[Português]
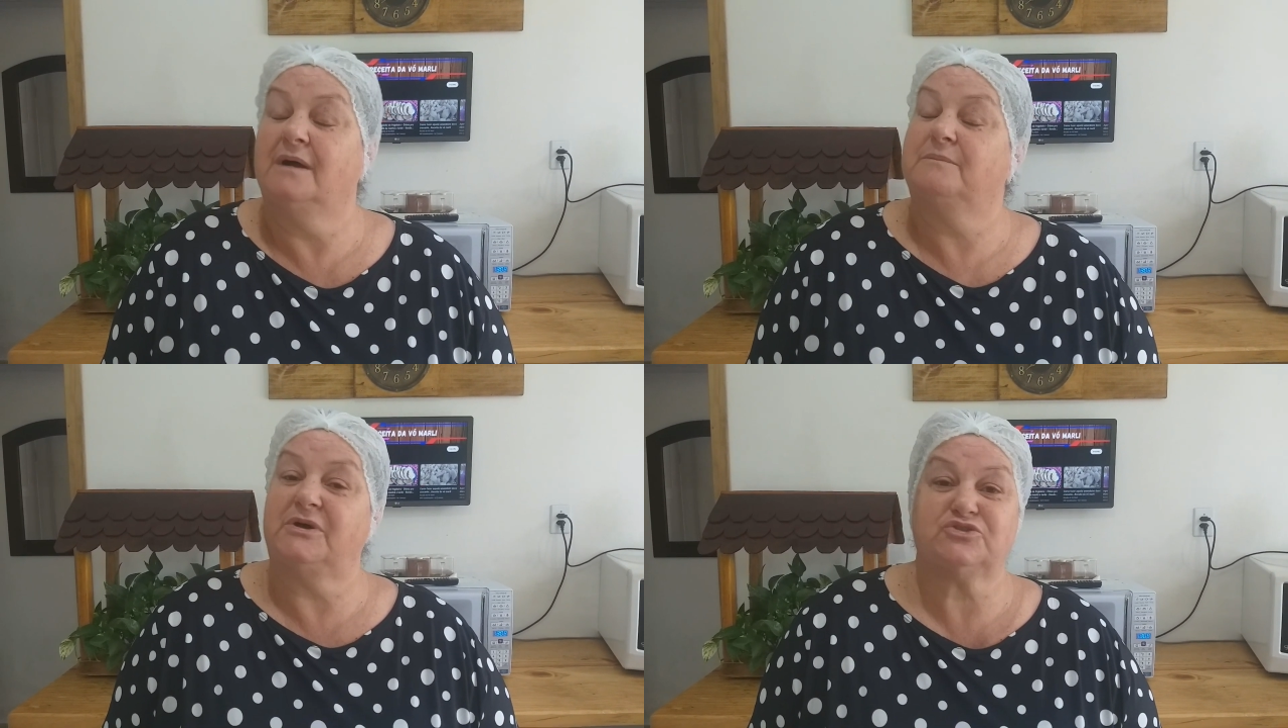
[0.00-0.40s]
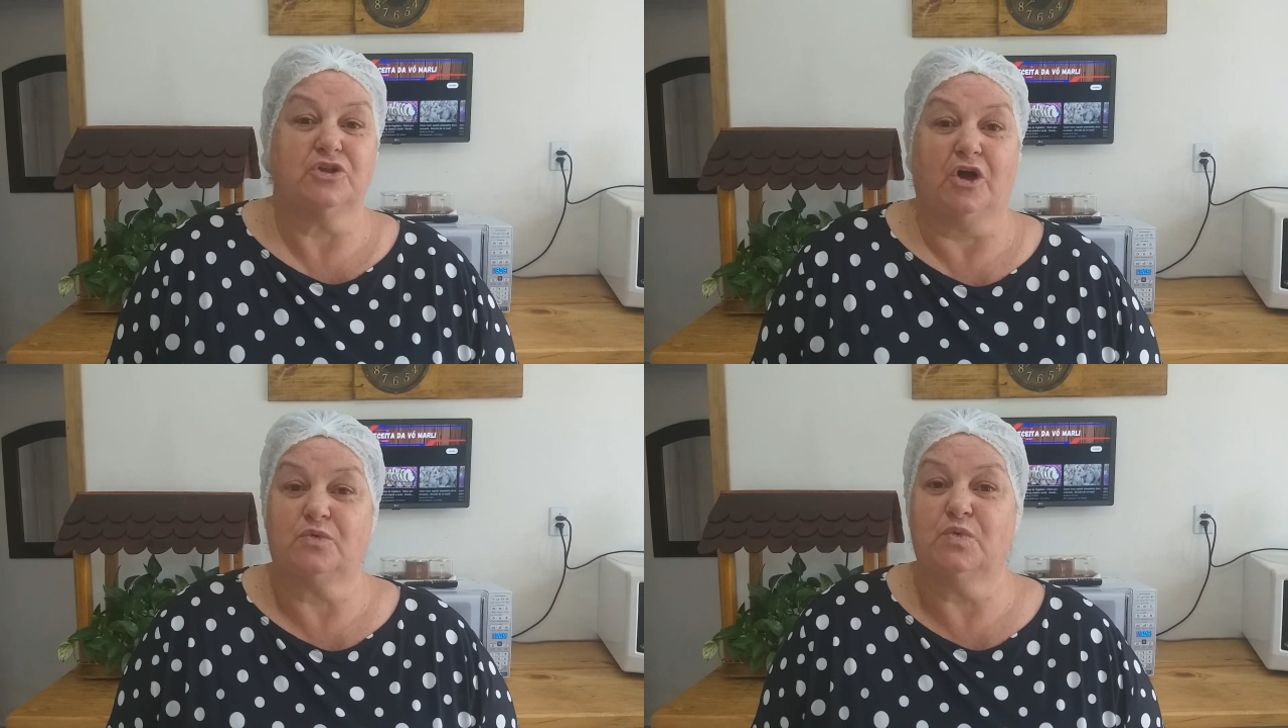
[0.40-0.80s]
mas
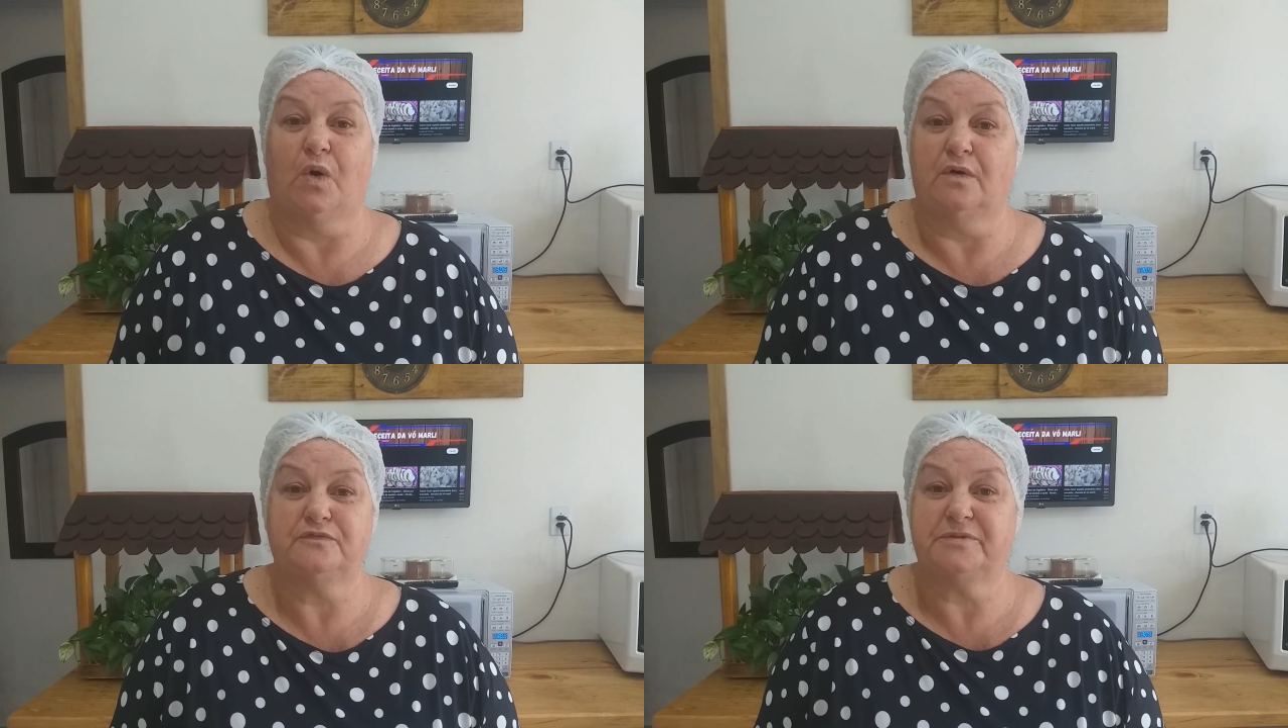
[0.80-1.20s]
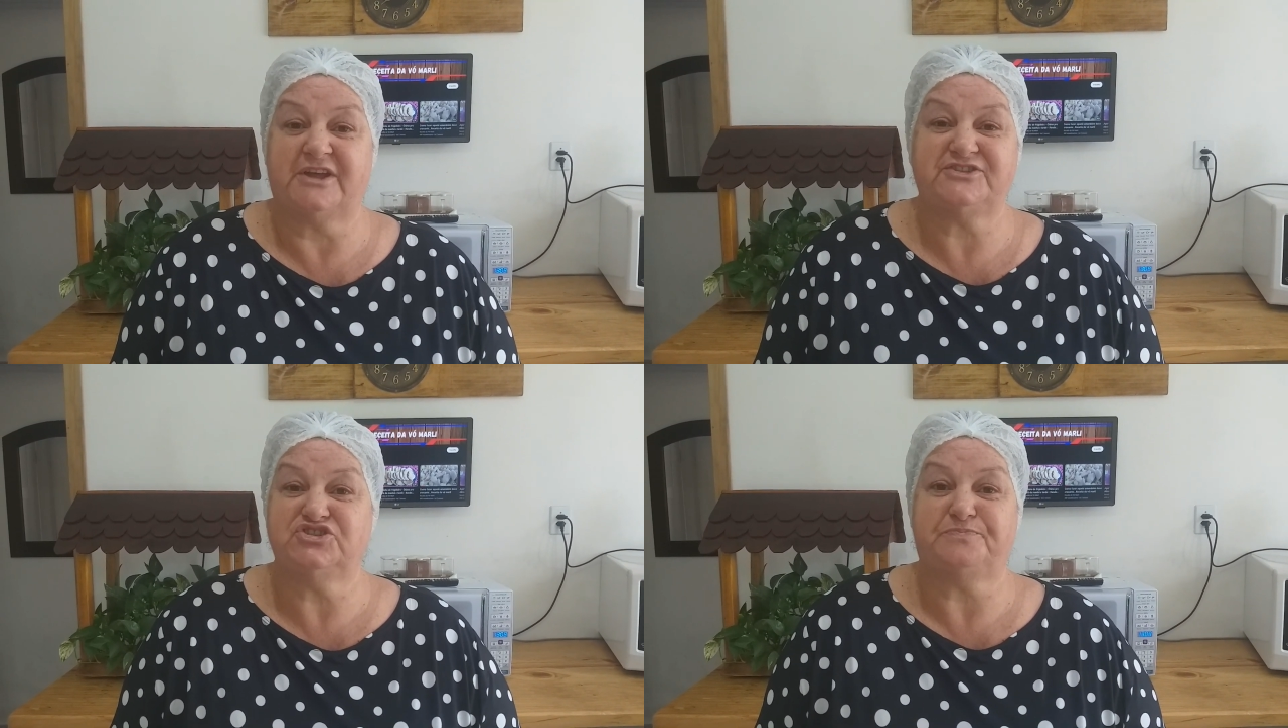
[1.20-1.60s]
coloca um ovo, um
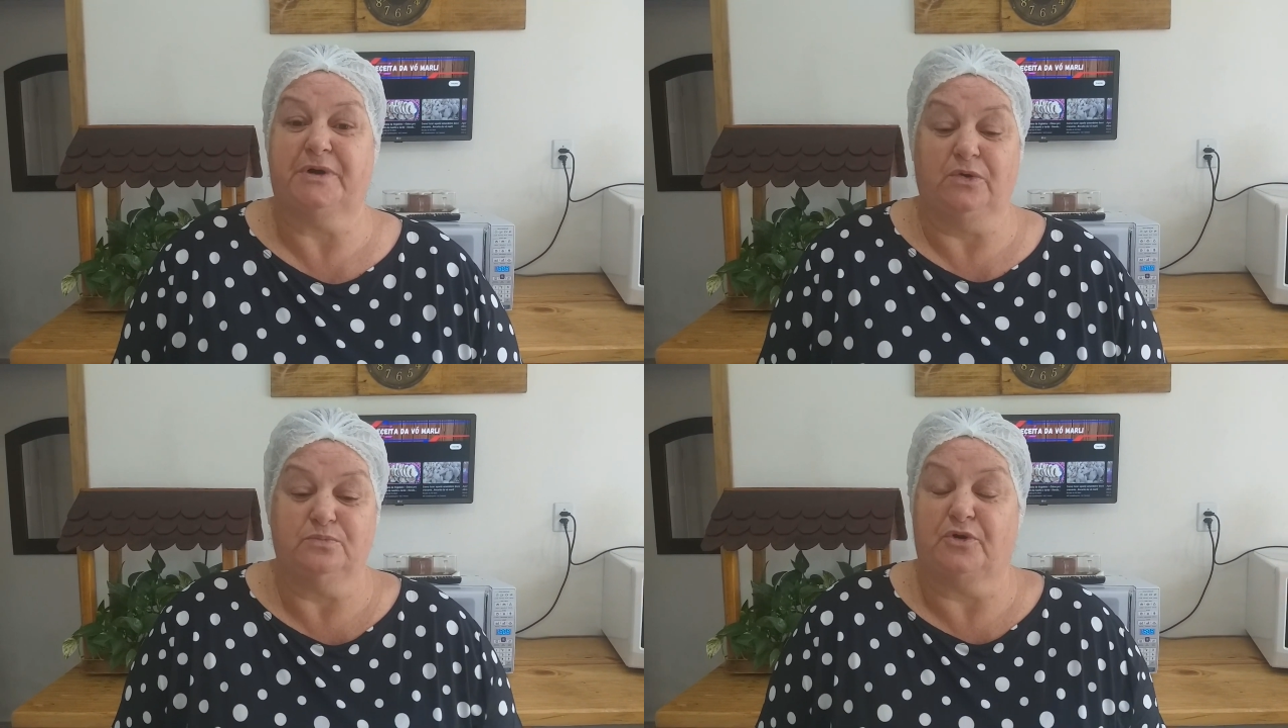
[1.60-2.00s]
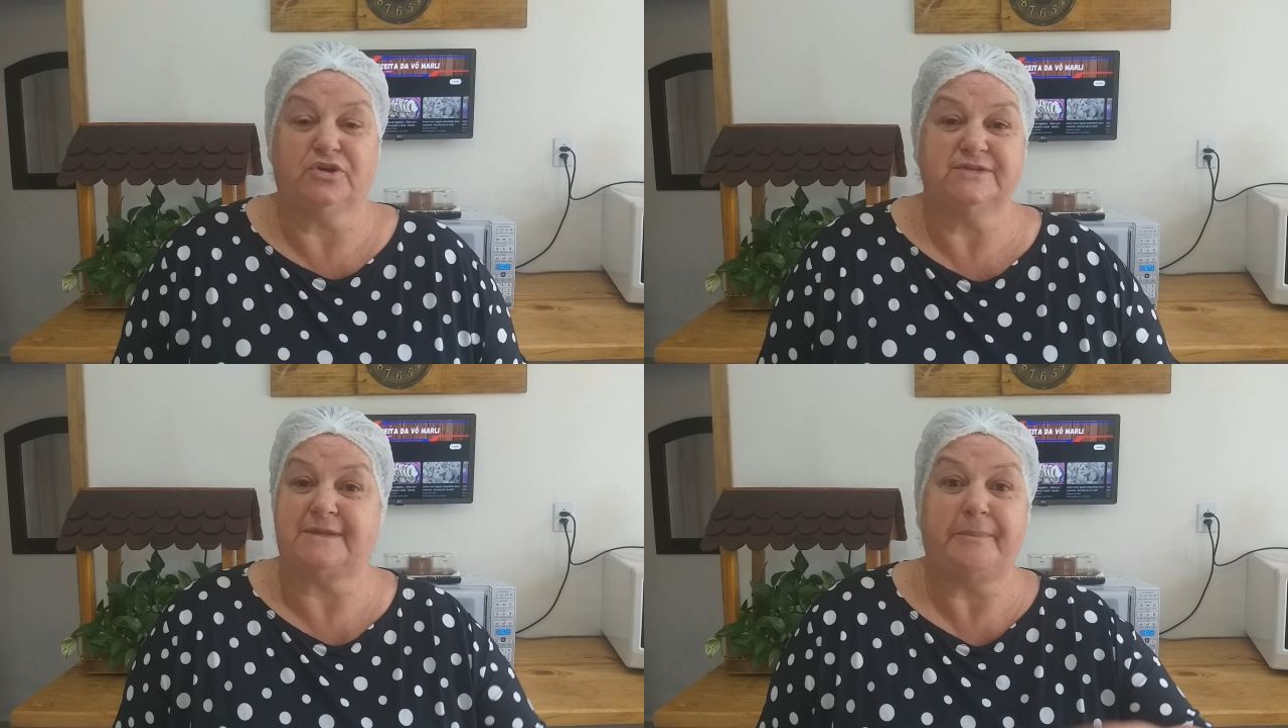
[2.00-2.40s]
pedacinho de pão, um
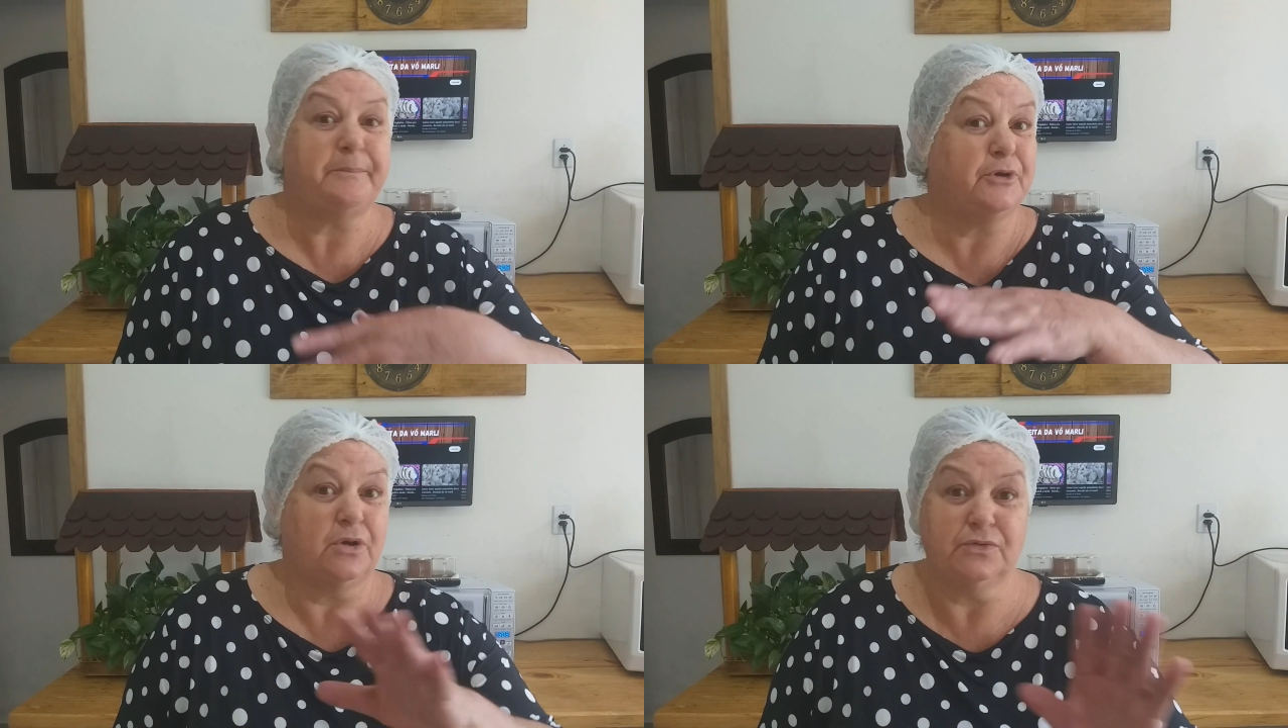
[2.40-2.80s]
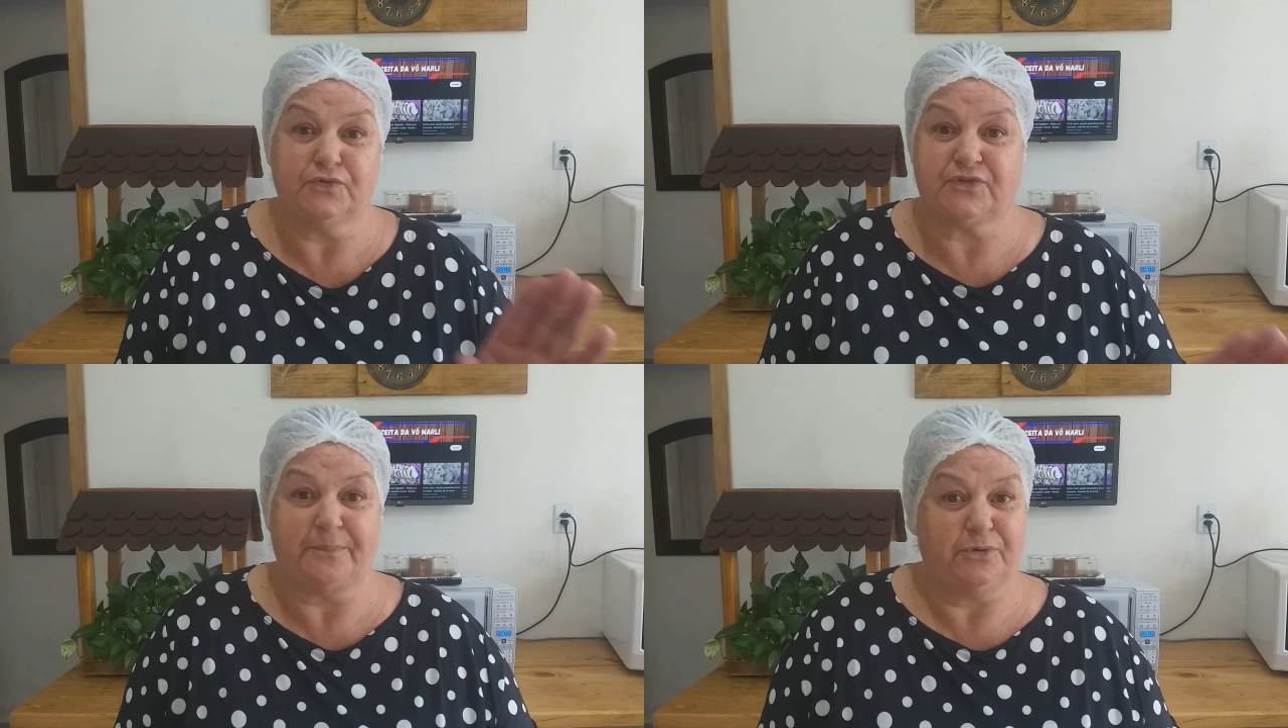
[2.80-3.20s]
pouquinho de tempo, pronto,
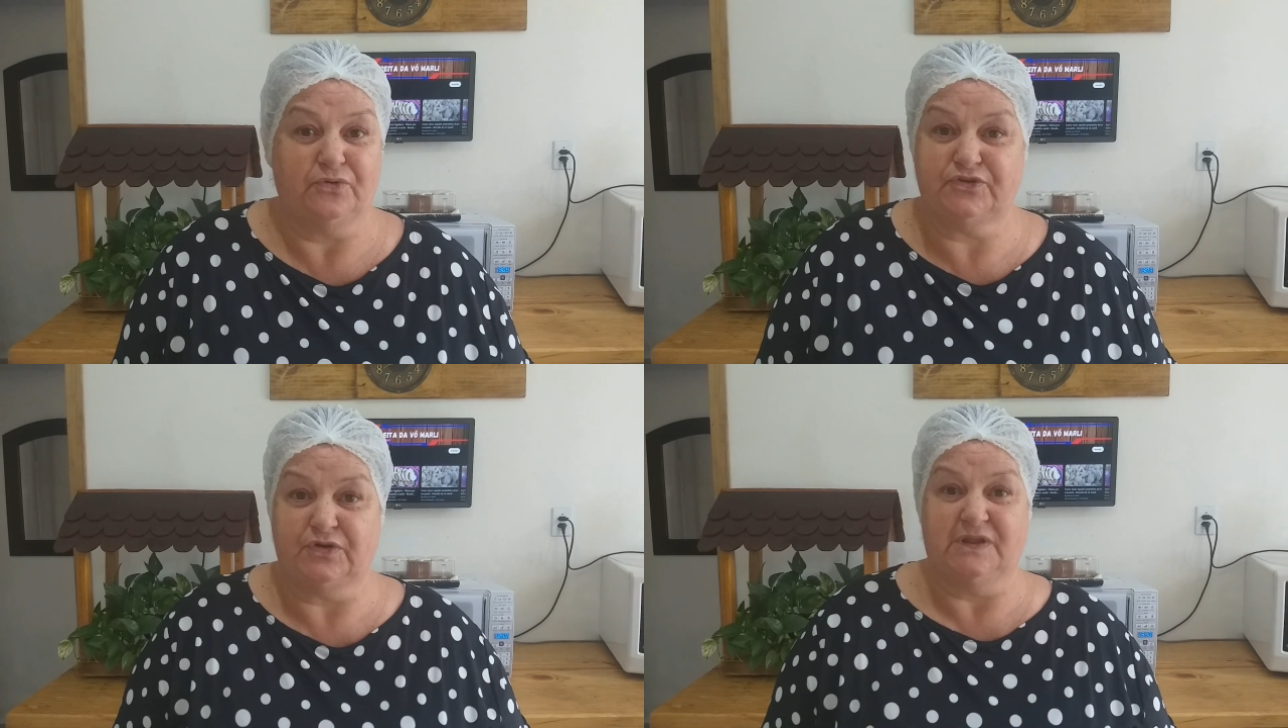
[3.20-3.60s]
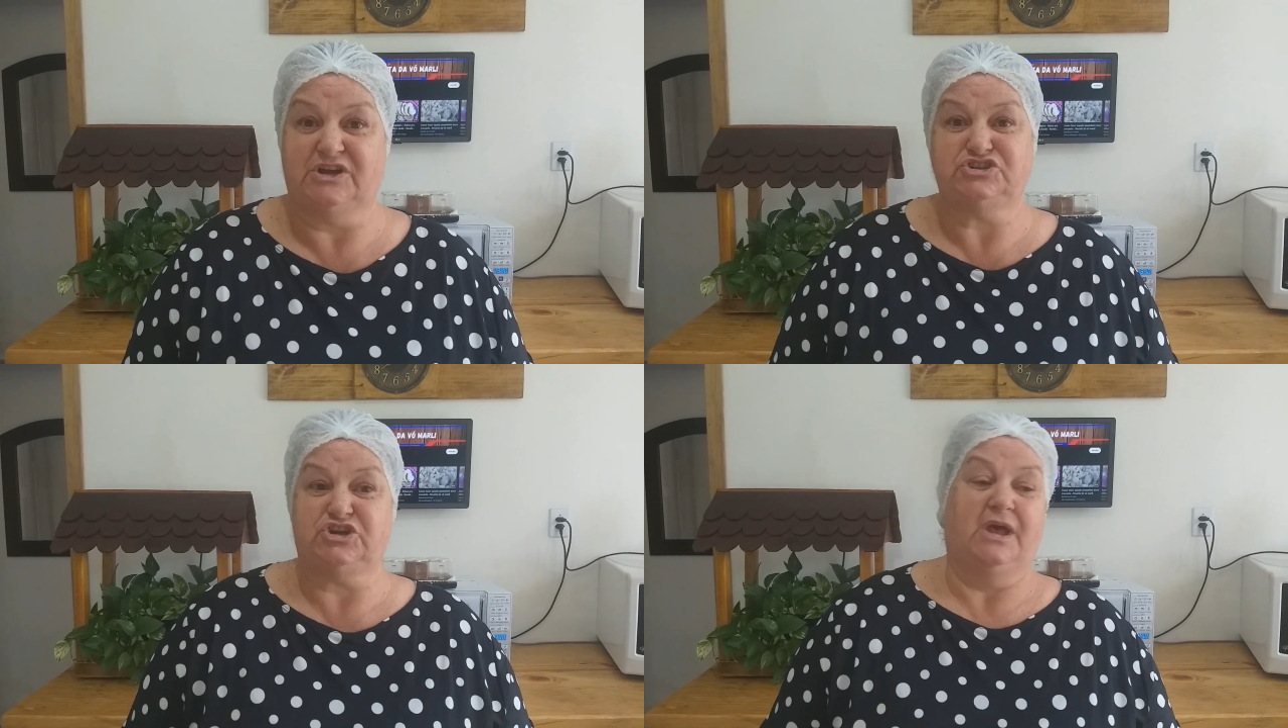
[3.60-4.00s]
tá pronto o seu
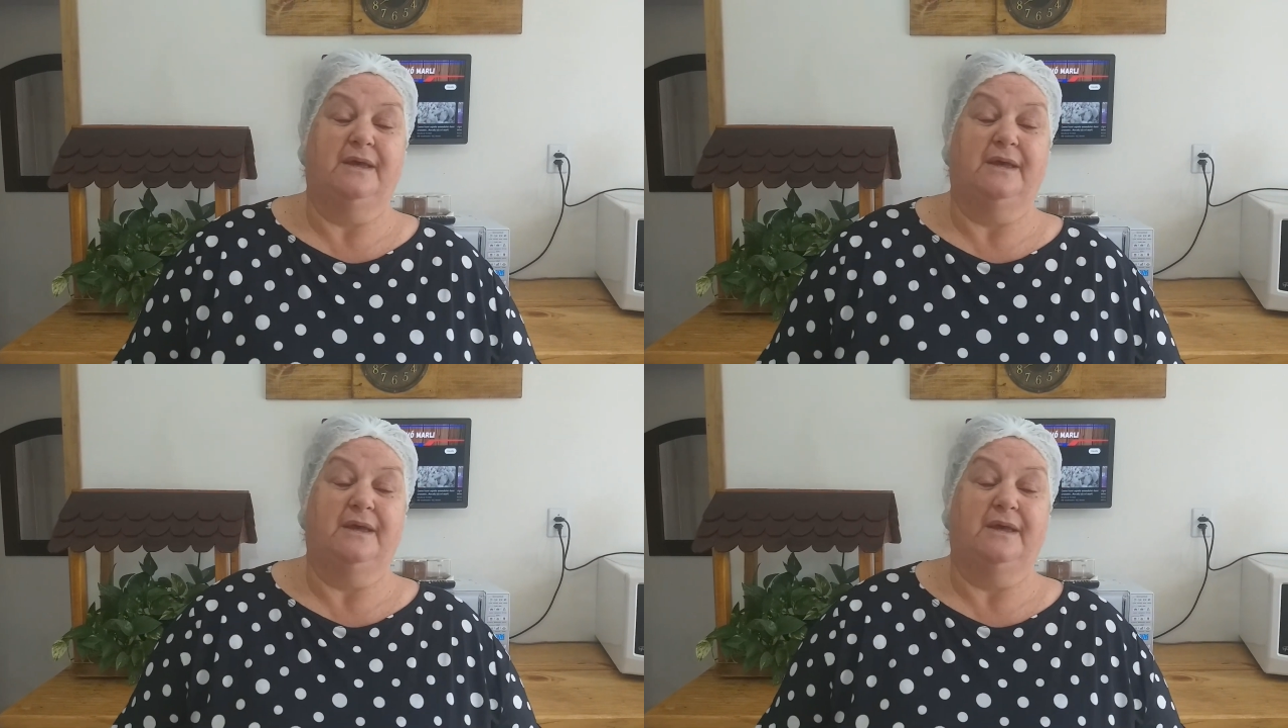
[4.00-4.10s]
lanche.